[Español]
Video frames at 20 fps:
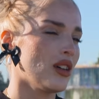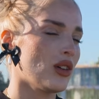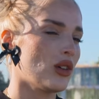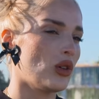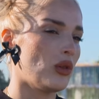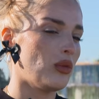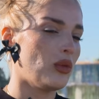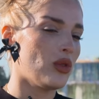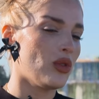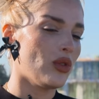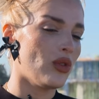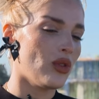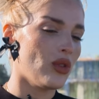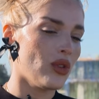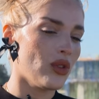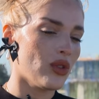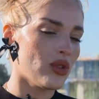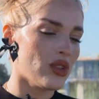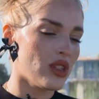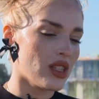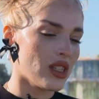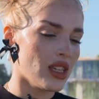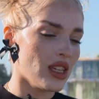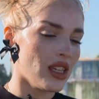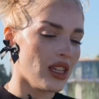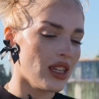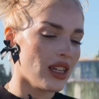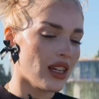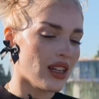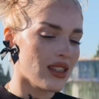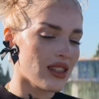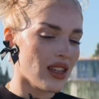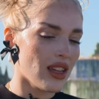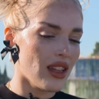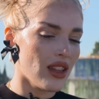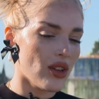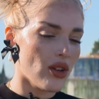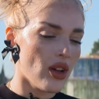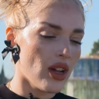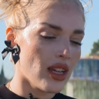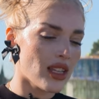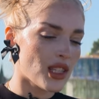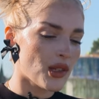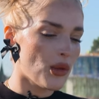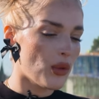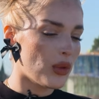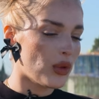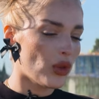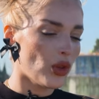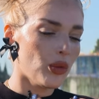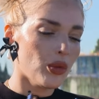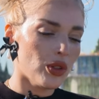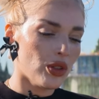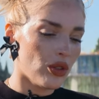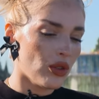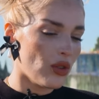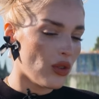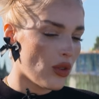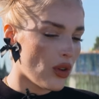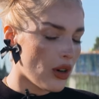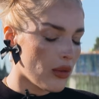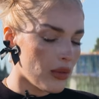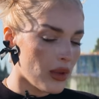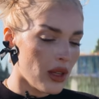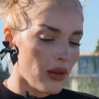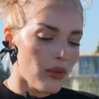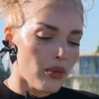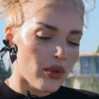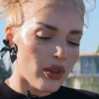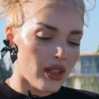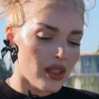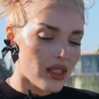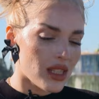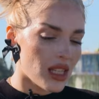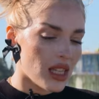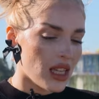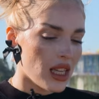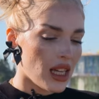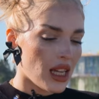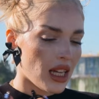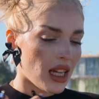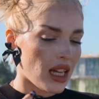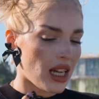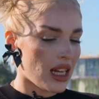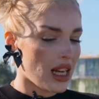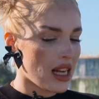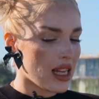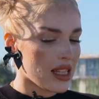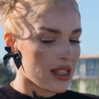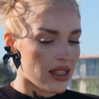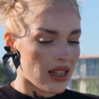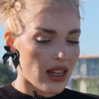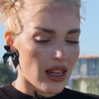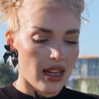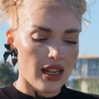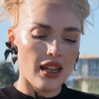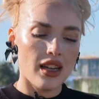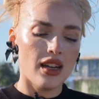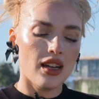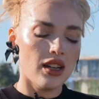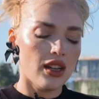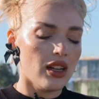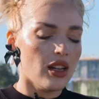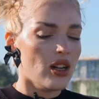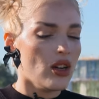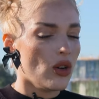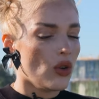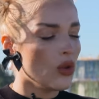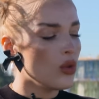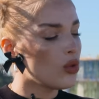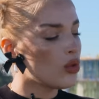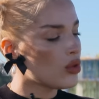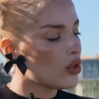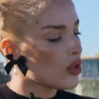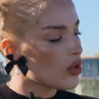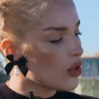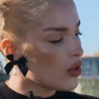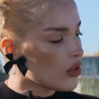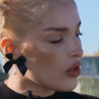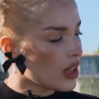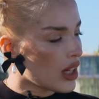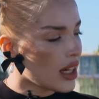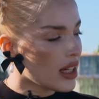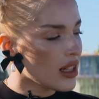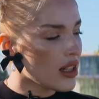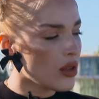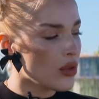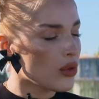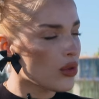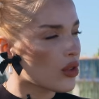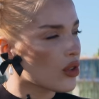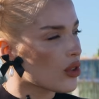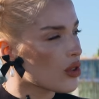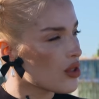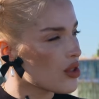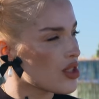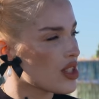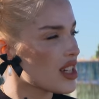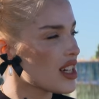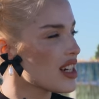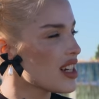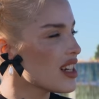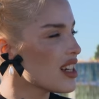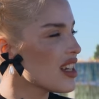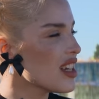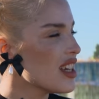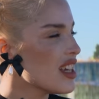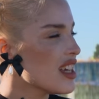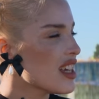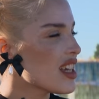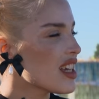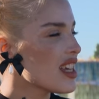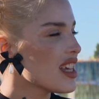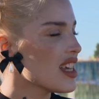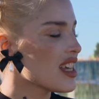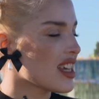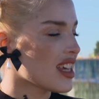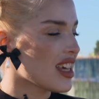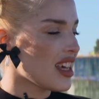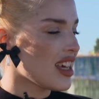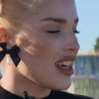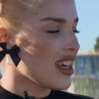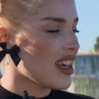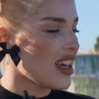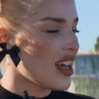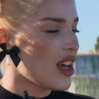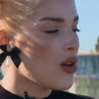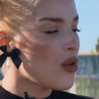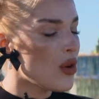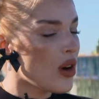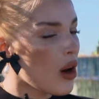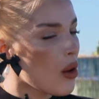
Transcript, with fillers: como si gracias a Dios en ese momento me tocó a mí pues canalizarla junto con Dani, junto con Jerry y que es un